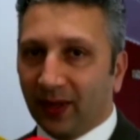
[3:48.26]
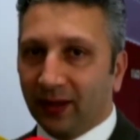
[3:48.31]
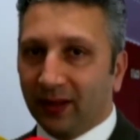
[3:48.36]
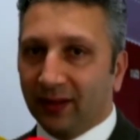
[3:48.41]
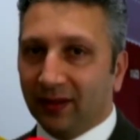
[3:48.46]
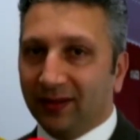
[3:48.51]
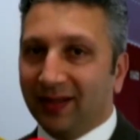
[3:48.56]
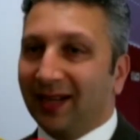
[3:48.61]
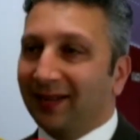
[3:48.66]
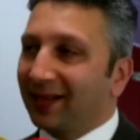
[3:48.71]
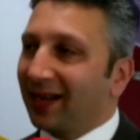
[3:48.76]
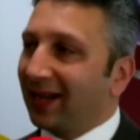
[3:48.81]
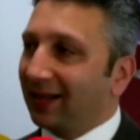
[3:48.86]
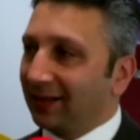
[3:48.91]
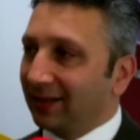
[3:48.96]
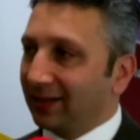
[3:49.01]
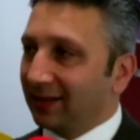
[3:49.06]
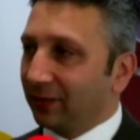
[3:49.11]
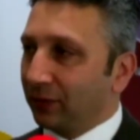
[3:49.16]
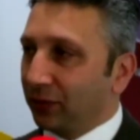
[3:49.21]

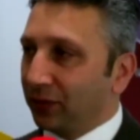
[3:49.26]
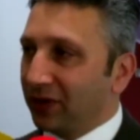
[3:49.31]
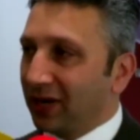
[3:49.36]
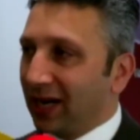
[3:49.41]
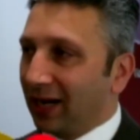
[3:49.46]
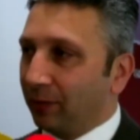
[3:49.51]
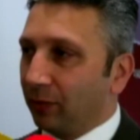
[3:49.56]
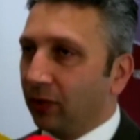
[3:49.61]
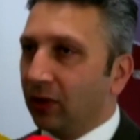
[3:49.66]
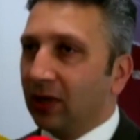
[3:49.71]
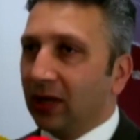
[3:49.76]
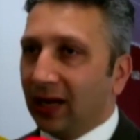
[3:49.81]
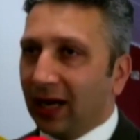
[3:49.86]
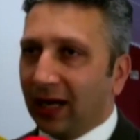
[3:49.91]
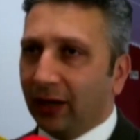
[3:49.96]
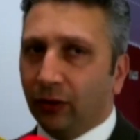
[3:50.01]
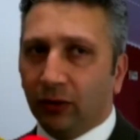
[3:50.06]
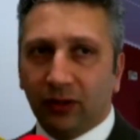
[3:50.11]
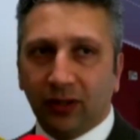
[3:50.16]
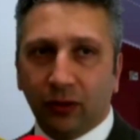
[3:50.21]
datate se vogliamo,
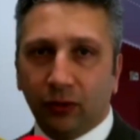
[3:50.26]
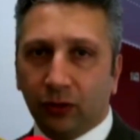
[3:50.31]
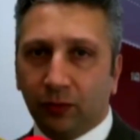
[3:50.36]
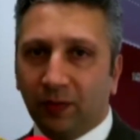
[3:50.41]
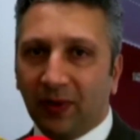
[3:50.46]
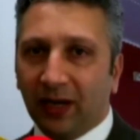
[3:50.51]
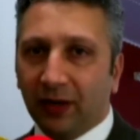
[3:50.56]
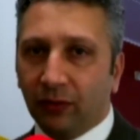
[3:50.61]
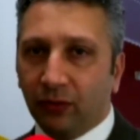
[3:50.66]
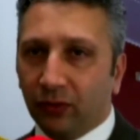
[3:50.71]
hanno se non sbaglio